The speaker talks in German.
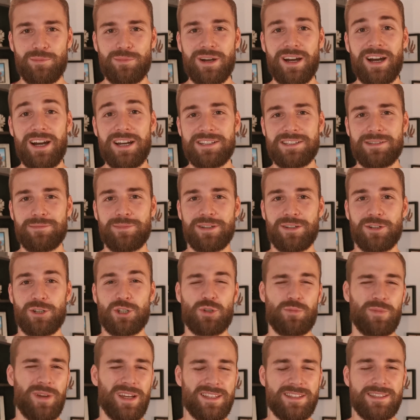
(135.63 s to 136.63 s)
Preise meine
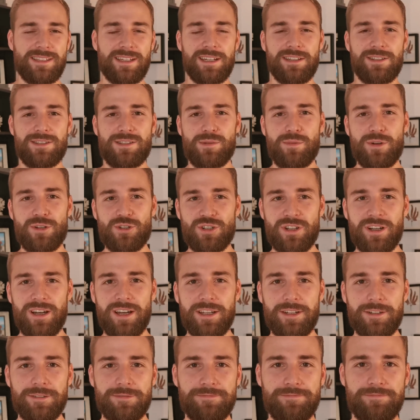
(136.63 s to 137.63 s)
Schmerzgrenze
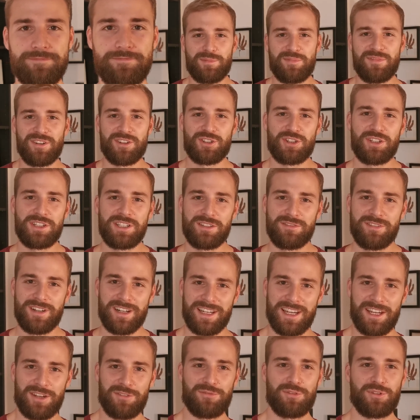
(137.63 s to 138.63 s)
überschreiten. Es gibt verschiedene
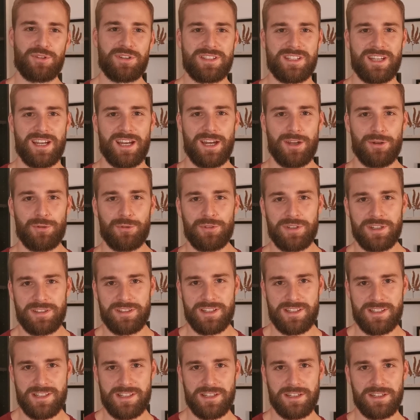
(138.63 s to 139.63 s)
Varianten von dieser
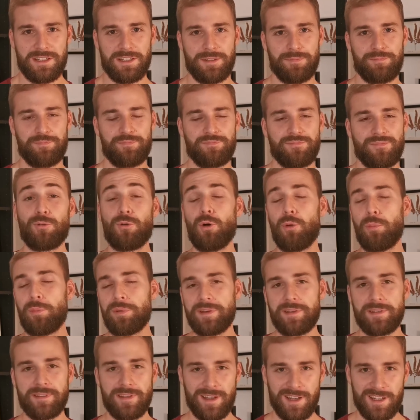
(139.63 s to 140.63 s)
100er Serie.
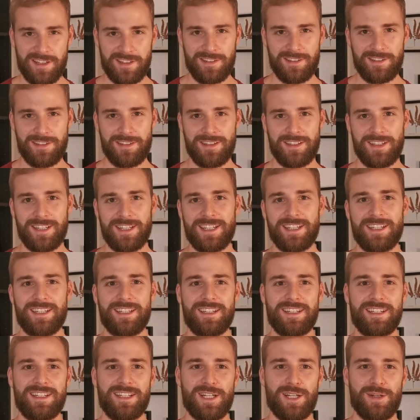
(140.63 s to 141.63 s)
Grob gesagt,
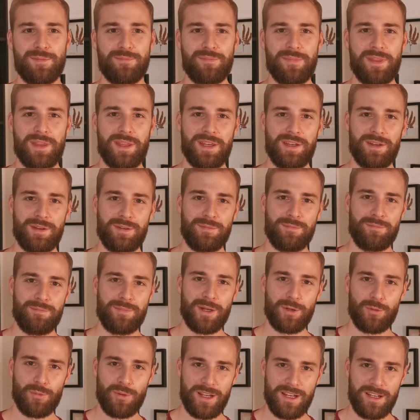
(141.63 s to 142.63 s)
ähm,
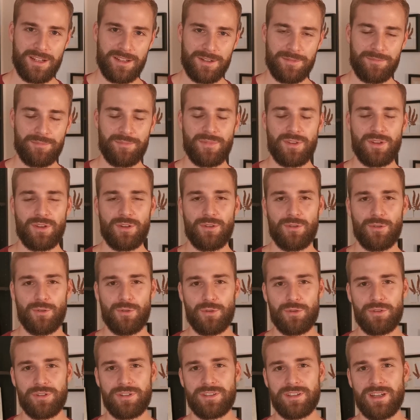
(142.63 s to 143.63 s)
manuelle
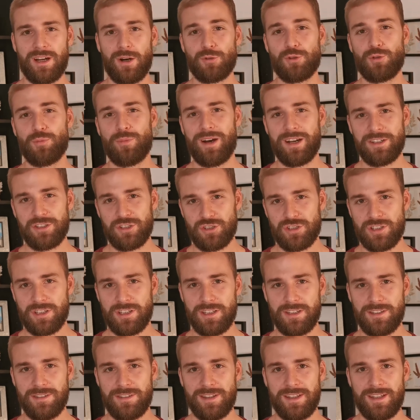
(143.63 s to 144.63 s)
und
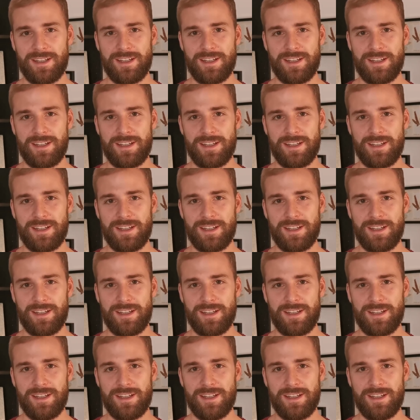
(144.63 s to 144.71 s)
automatische